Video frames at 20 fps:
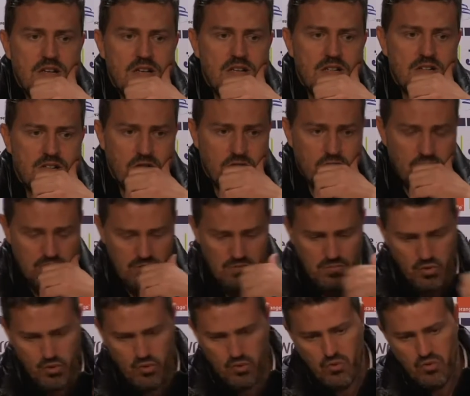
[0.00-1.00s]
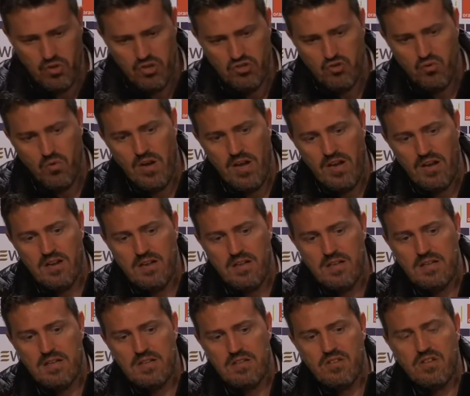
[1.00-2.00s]
ils ont beaucoup de joueurs
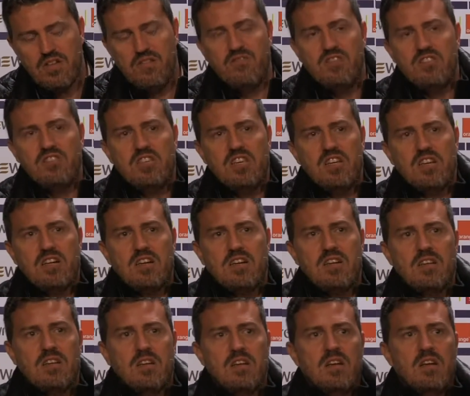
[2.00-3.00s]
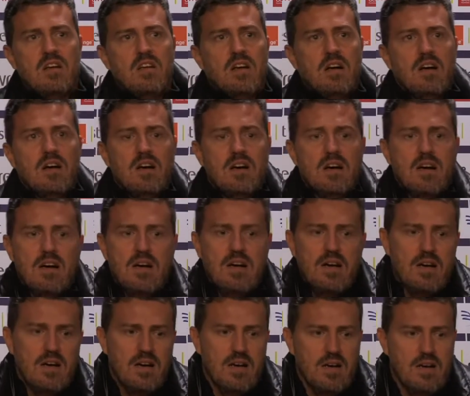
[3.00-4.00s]
euh, très physiques,
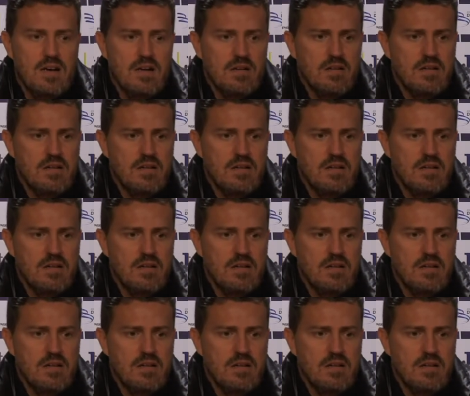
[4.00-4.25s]
euh,